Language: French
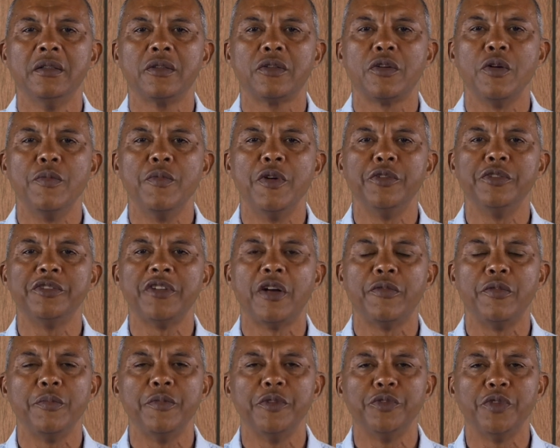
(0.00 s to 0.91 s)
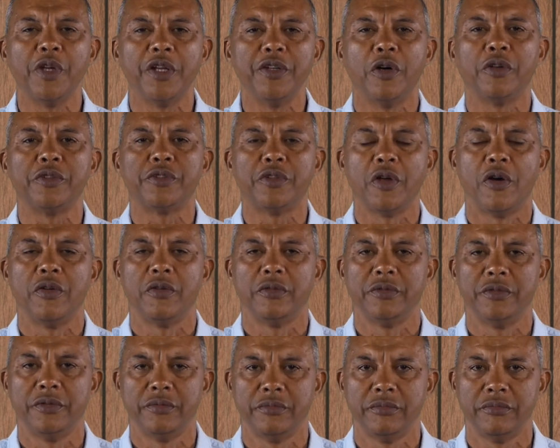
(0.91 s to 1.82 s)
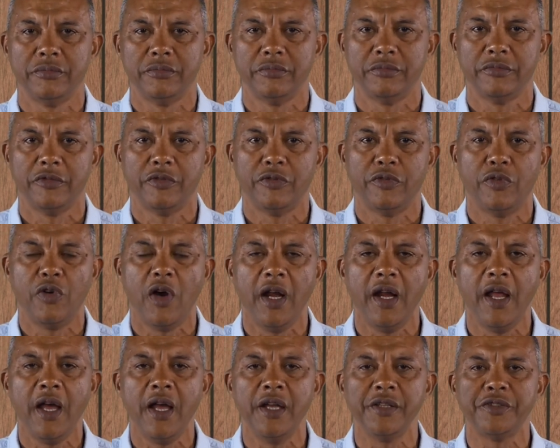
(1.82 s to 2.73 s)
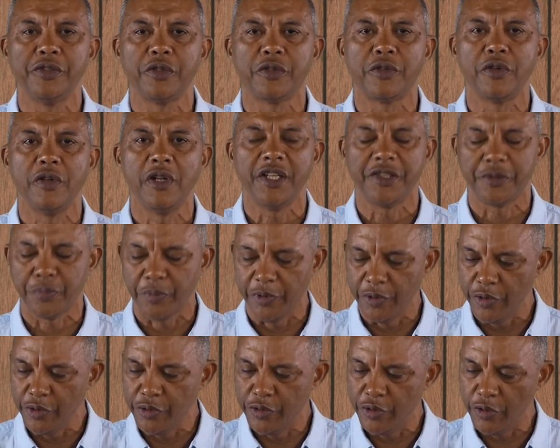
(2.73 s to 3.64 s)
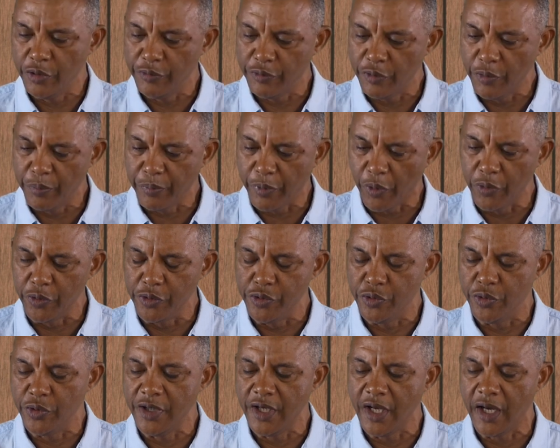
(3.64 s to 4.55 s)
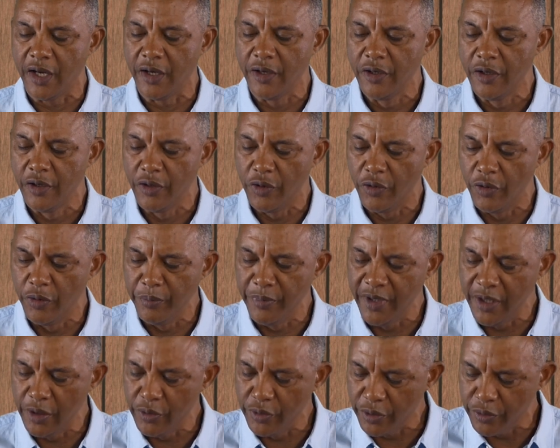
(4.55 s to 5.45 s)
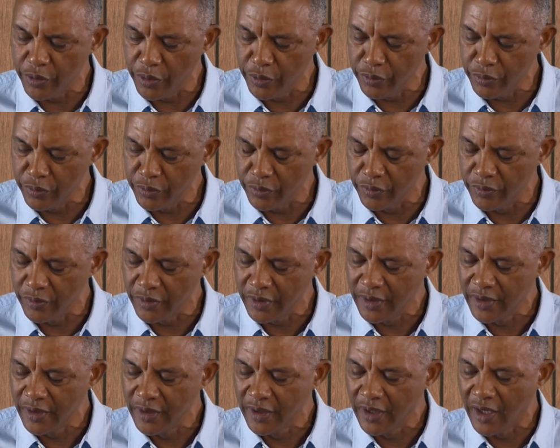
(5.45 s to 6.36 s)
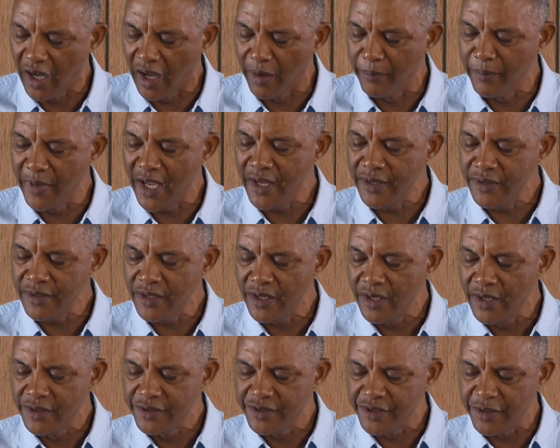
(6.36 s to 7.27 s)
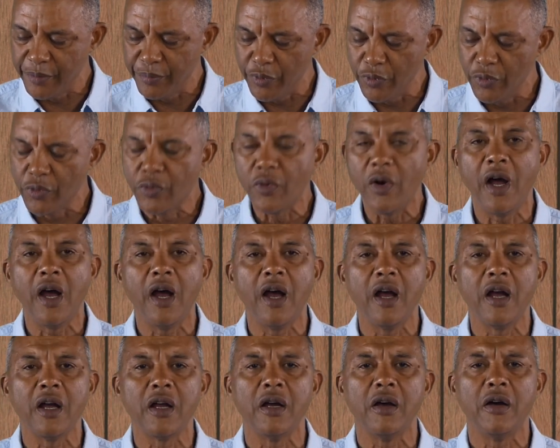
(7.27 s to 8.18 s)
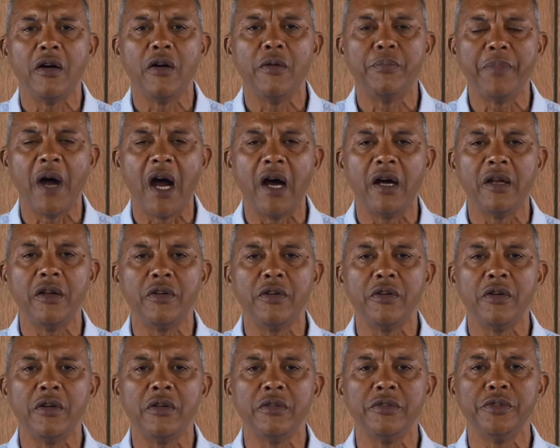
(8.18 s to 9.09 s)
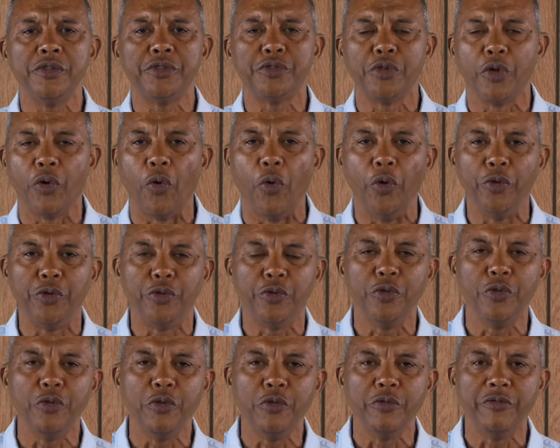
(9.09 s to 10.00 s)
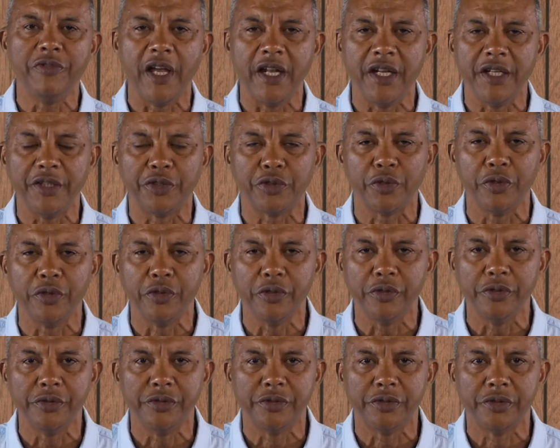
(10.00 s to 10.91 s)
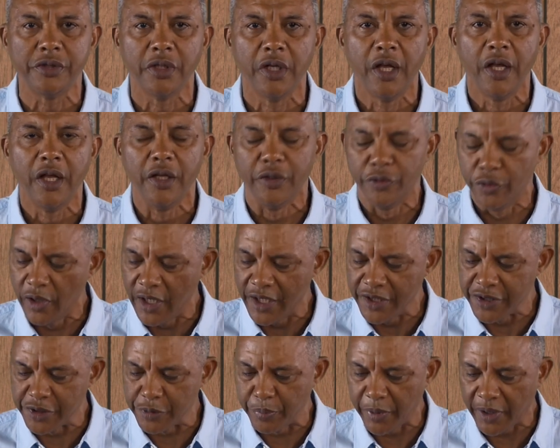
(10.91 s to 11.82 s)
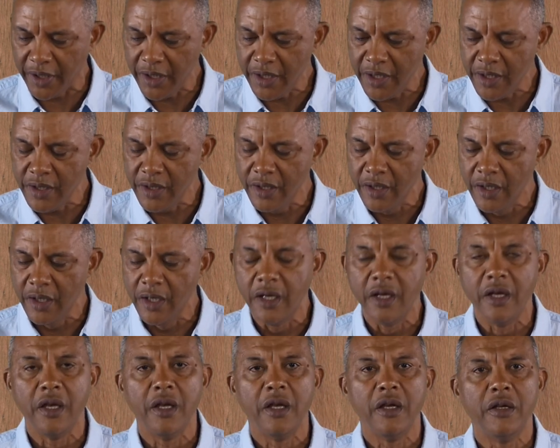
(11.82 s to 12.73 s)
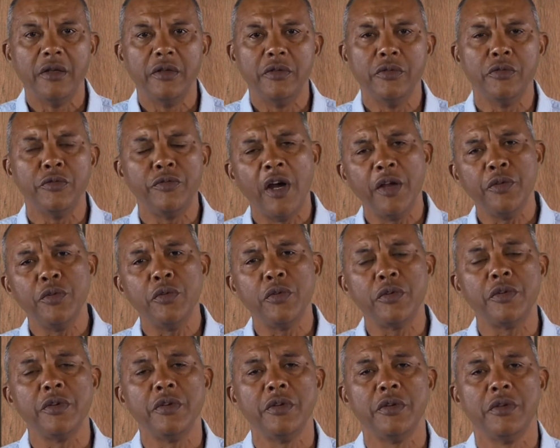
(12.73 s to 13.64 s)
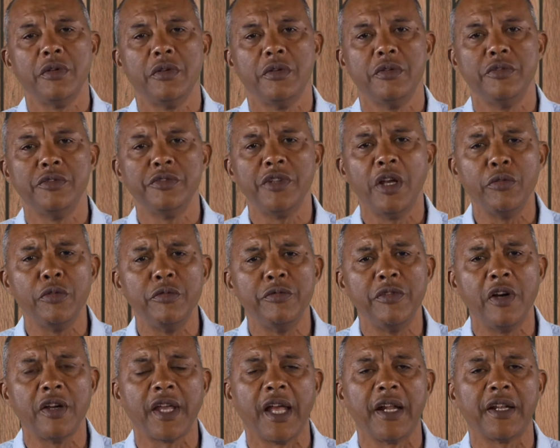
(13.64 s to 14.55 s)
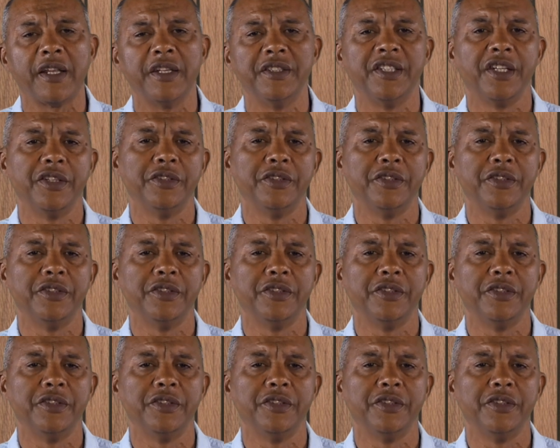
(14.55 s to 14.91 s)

comment nous avons besoin d'entendre. Voilà ce que l'Esprit de Dieu veut produire au milieu de nous. Amen. C'est pourquoi, en parlant de ce retour vers les choses de l'Esprit, nous voyons que, nous allons voir quelques,